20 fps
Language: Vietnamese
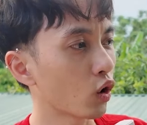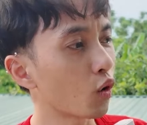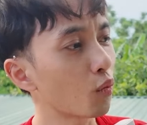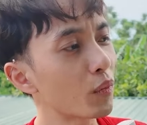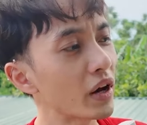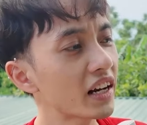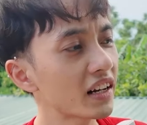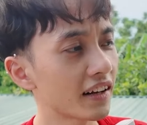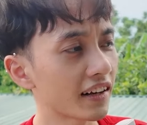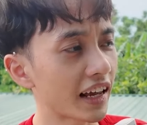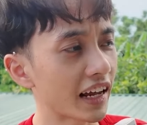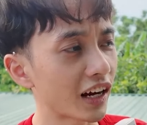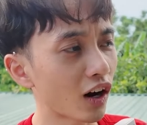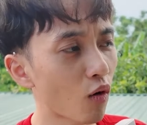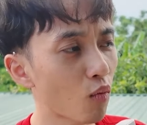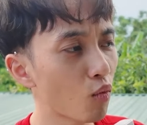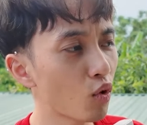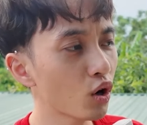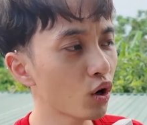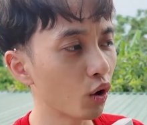con biết là thầy
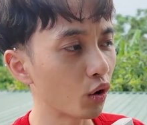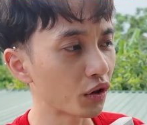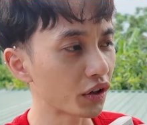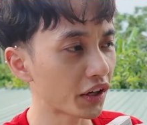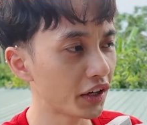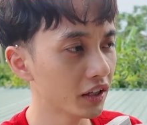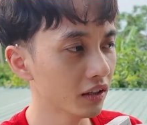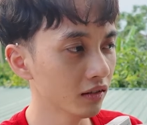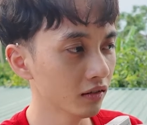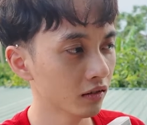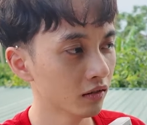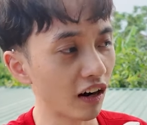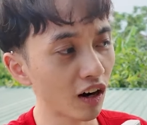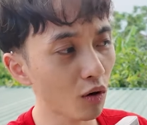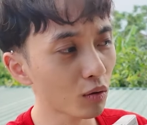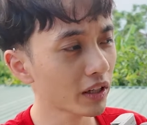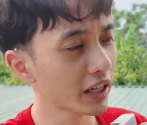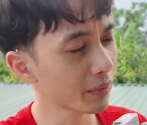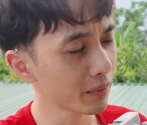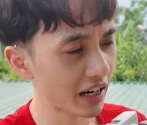không muốn nổi tiếng và
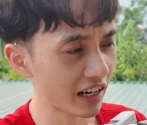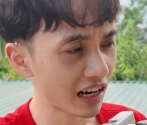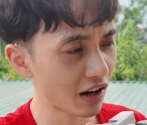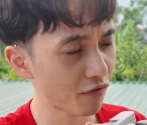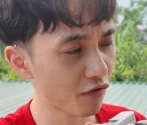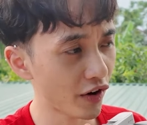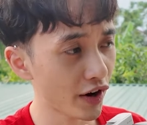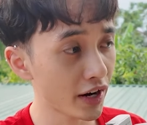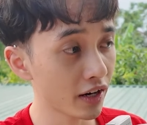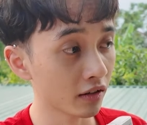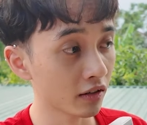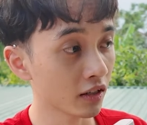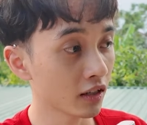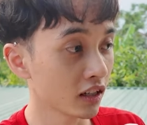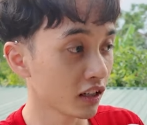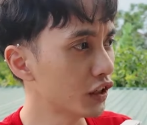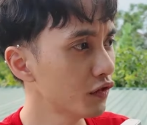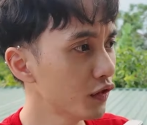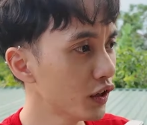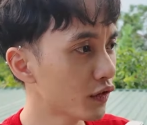không thích bị làm phiền
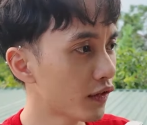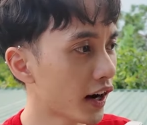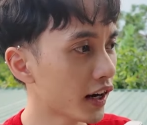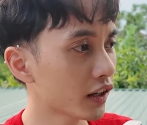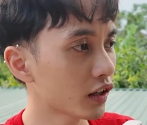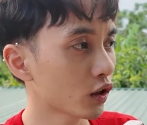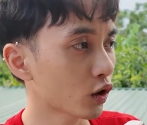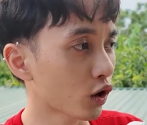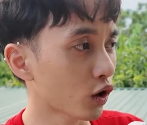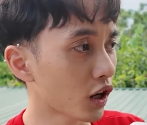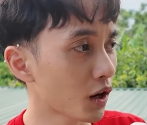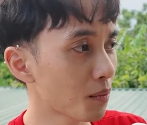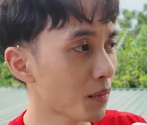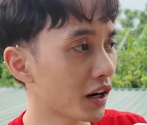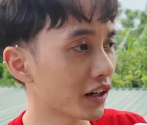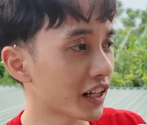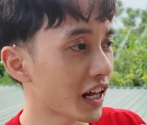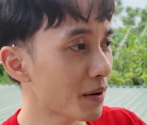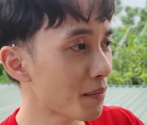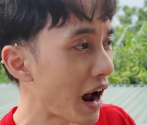Chính vì vậy con đã
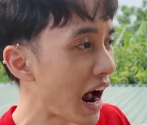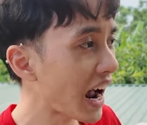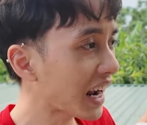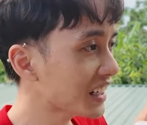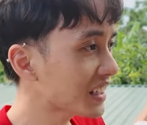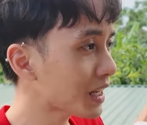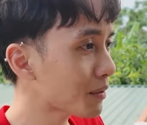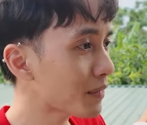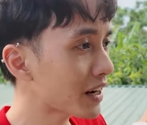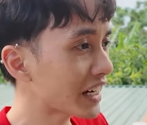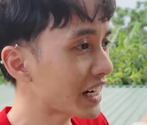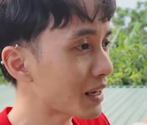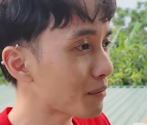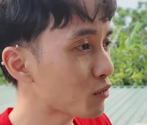mời thêm 200 anh